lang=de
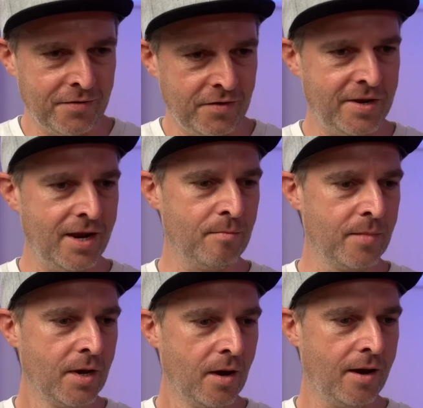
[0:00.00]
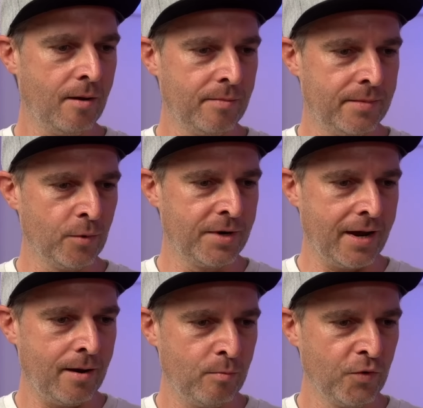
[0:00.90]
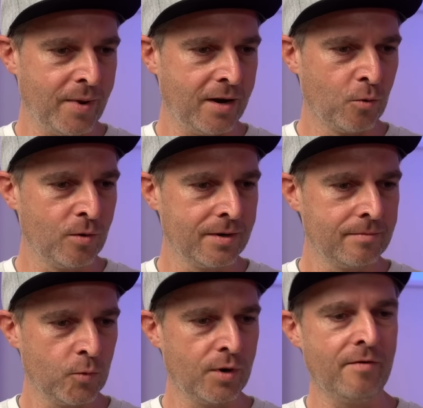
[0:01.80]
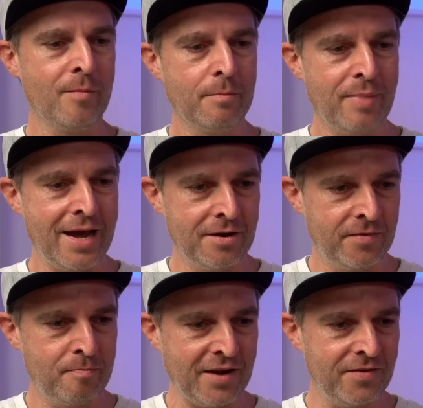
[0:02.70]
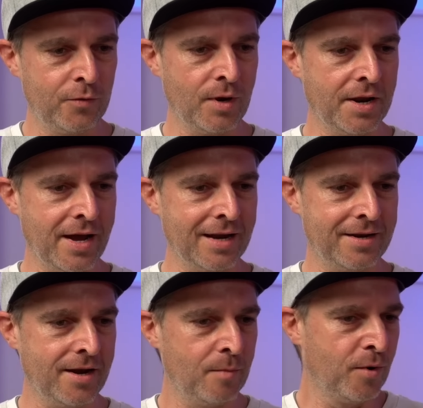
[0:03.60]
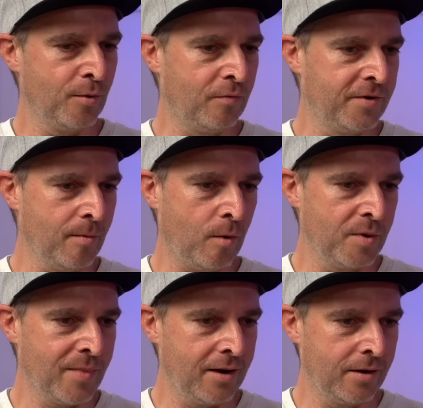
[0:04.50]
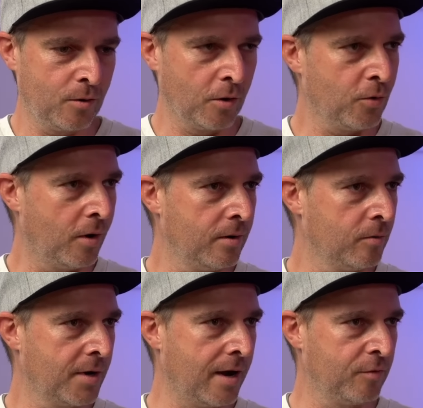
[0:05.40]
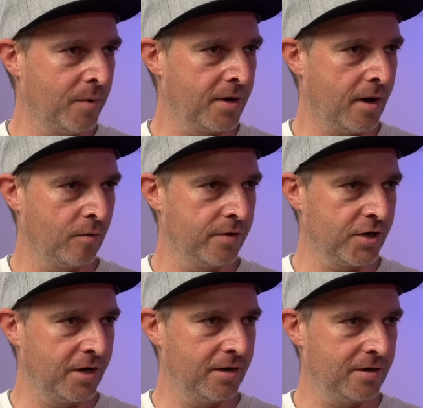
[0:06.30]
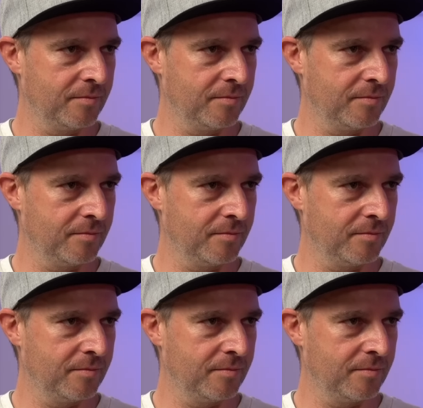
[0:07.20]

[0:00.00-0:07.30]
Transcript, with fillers: Systemen. Ähm, und da muss man halt gucken, oder wenn man beides passend zueinander hat, dann hat man die optimale Kontrolle und Kraftübertragung wahrscheinlich.